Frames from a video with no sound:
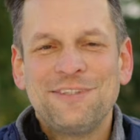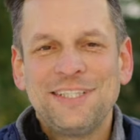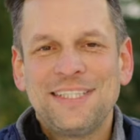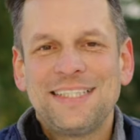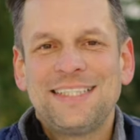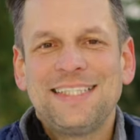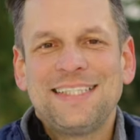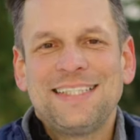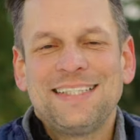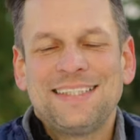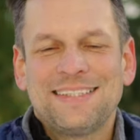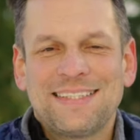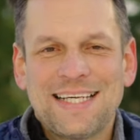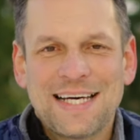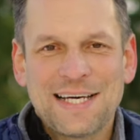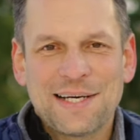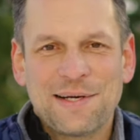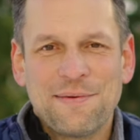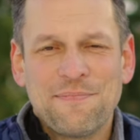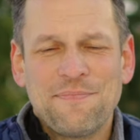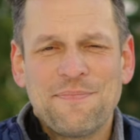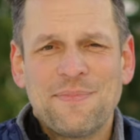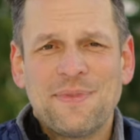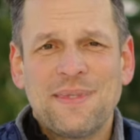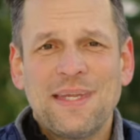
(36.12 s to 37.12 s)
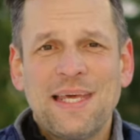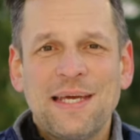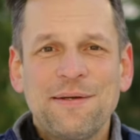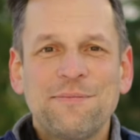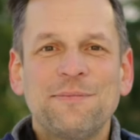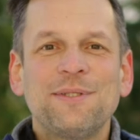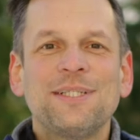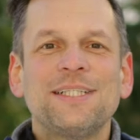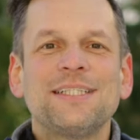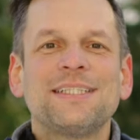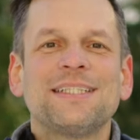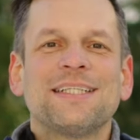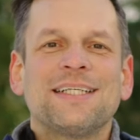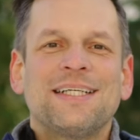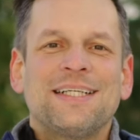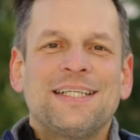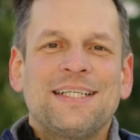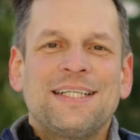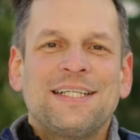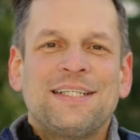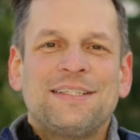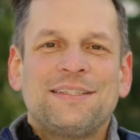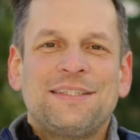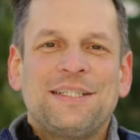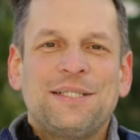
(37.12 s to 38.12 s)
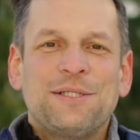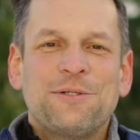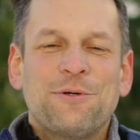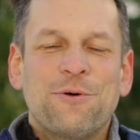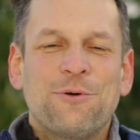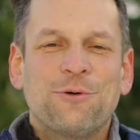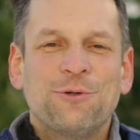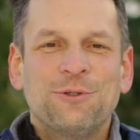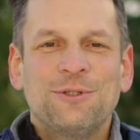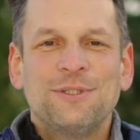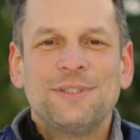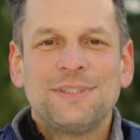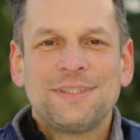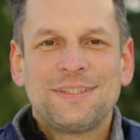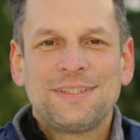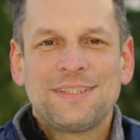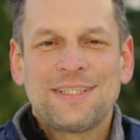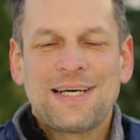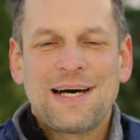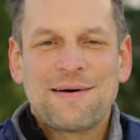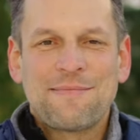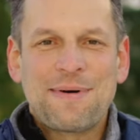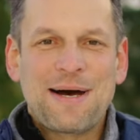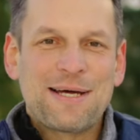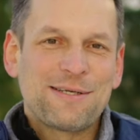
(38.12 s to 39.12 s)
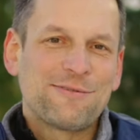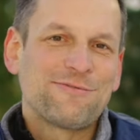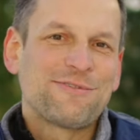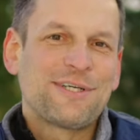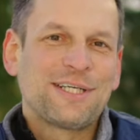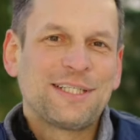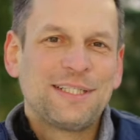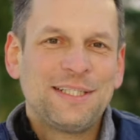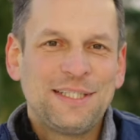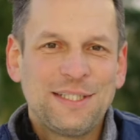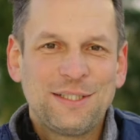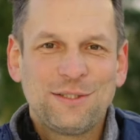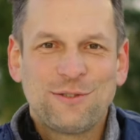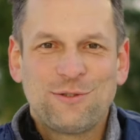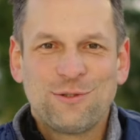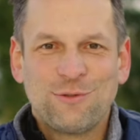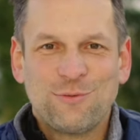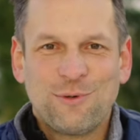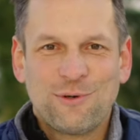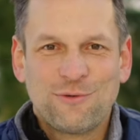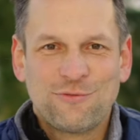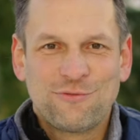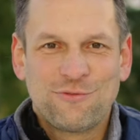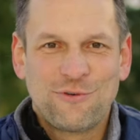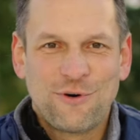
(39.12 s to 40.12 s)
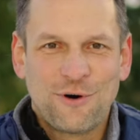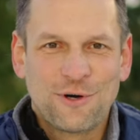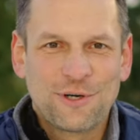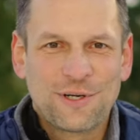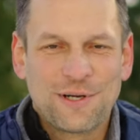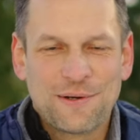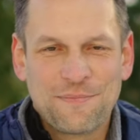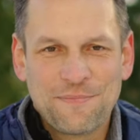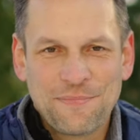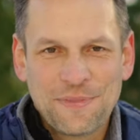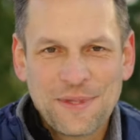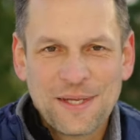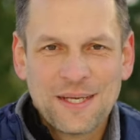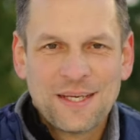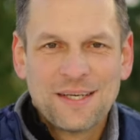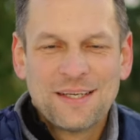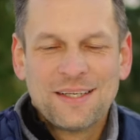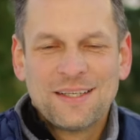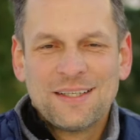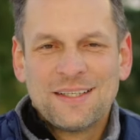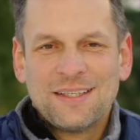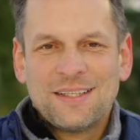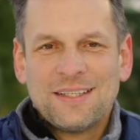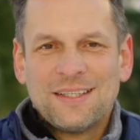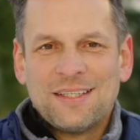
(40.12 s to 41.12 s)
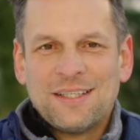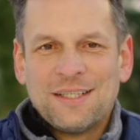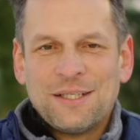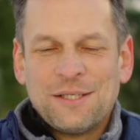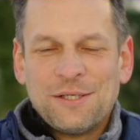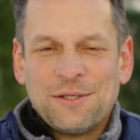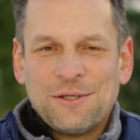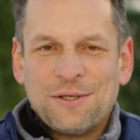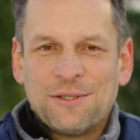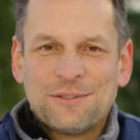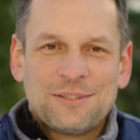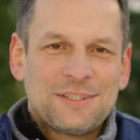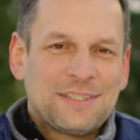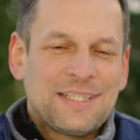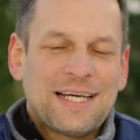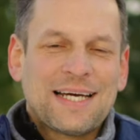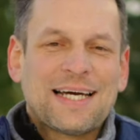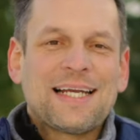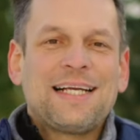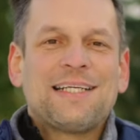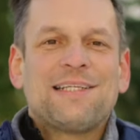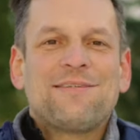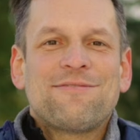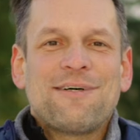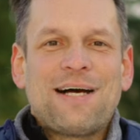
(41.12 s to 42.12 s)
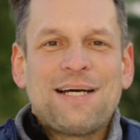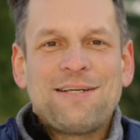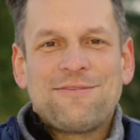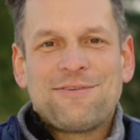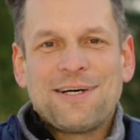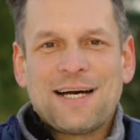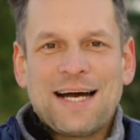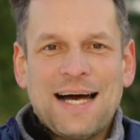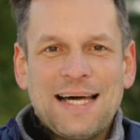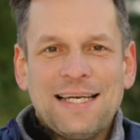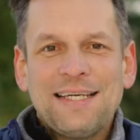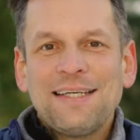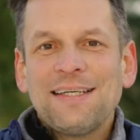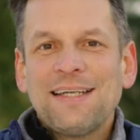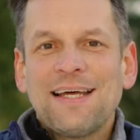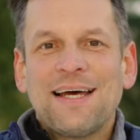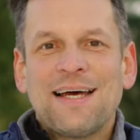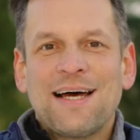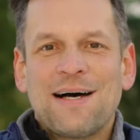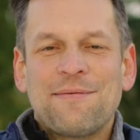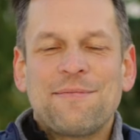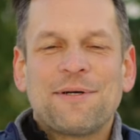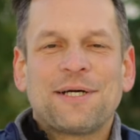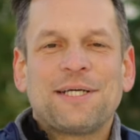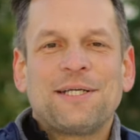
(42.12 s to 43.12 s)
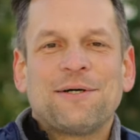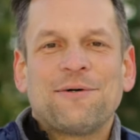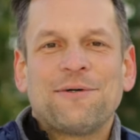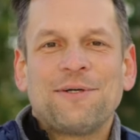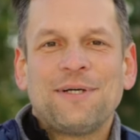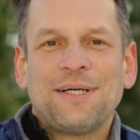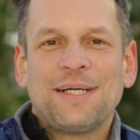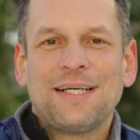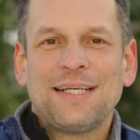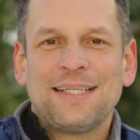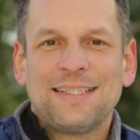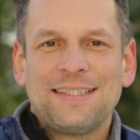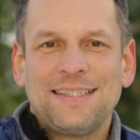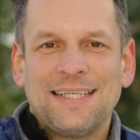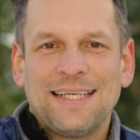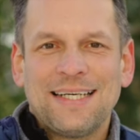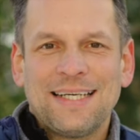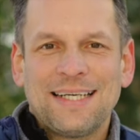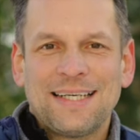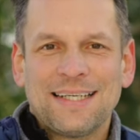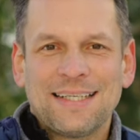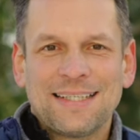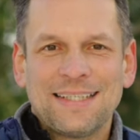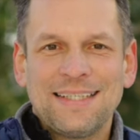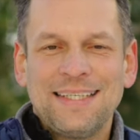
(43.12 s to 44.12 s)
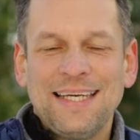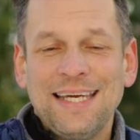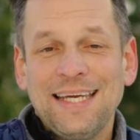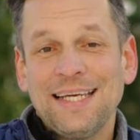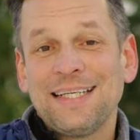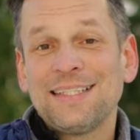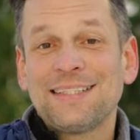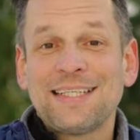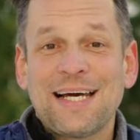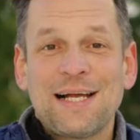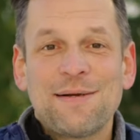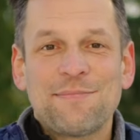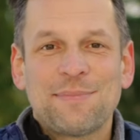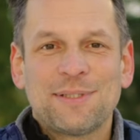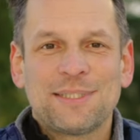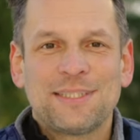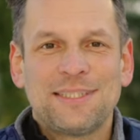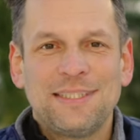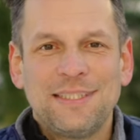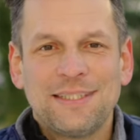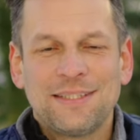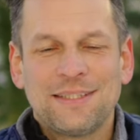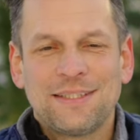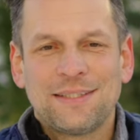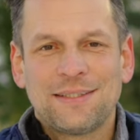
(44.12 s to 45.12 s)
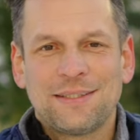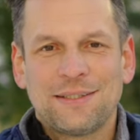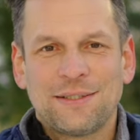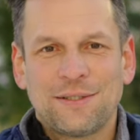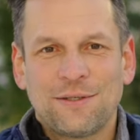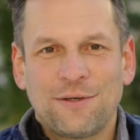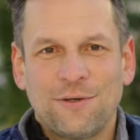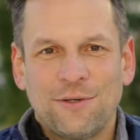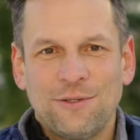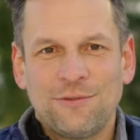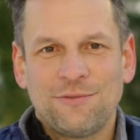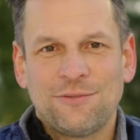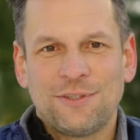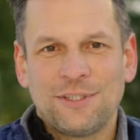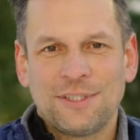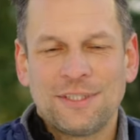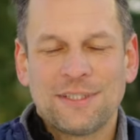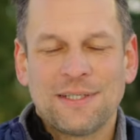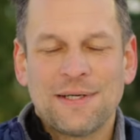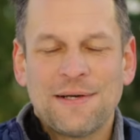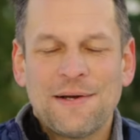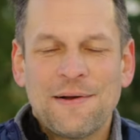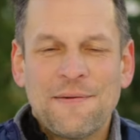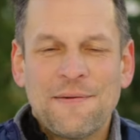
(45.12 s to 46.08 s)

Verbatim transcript: wichtigen Sache, nämlich den Hund am Anfang nicht überfordern. Hört sich ja relativ einfach an, aber genau der Gegenteil passiert häufig.